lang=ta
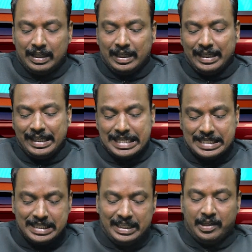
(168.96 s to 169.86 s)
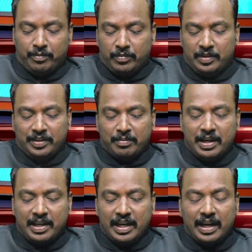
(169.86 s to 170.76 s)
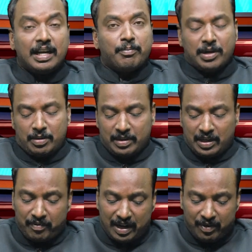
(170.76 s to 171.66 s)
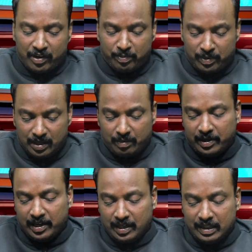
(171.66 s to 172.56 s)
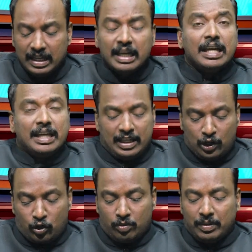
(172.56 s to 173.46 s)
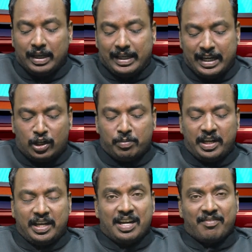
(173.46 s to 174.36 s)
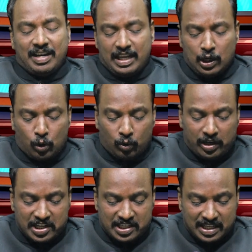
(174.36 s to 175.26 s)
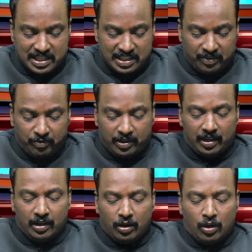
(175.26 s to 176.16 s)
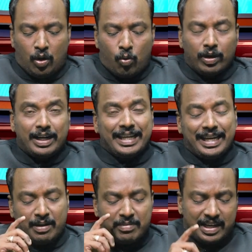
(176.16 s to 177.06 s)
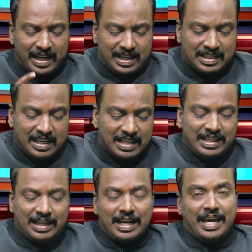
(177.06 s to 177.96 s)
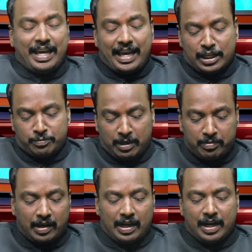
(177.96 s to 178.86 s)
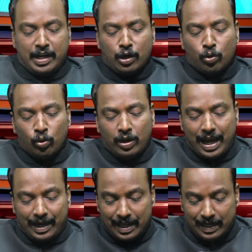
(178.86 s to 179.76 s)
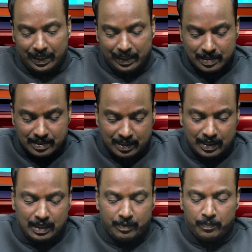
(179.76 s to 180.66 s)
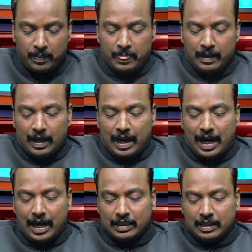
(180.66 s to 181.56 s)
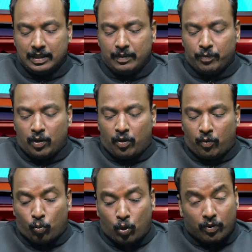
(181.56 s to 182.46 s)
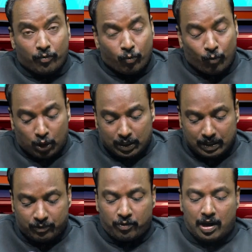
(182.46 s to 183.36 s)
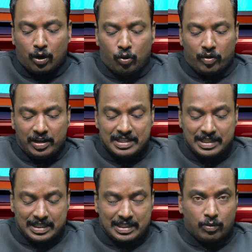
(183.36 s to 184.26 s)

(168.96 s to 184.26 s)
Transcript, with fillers: எஸ்சிஎம் இந்த மாதிரியான டிபார்ட்மெண்ட்டில் வேலை வாய்ப்புகள் அப்படின்றது இருக்கும் எட்டு மணி நேர வேலை ரொட்டேஷ்னல் ஷிஃப்ட் உங்ககிட்ட என்ன மாதிரியான ஸ்கில் செட்லாம் எக்ஸ்பெக்ட் பண்ணுறாங்கன்னா குட் அனாலிட்டிக்கல் ஸ்கில் அடுத்தது ஒர்க் ஃபாலோ இன்ஸ்ட்ரக்ஷன் ஒரு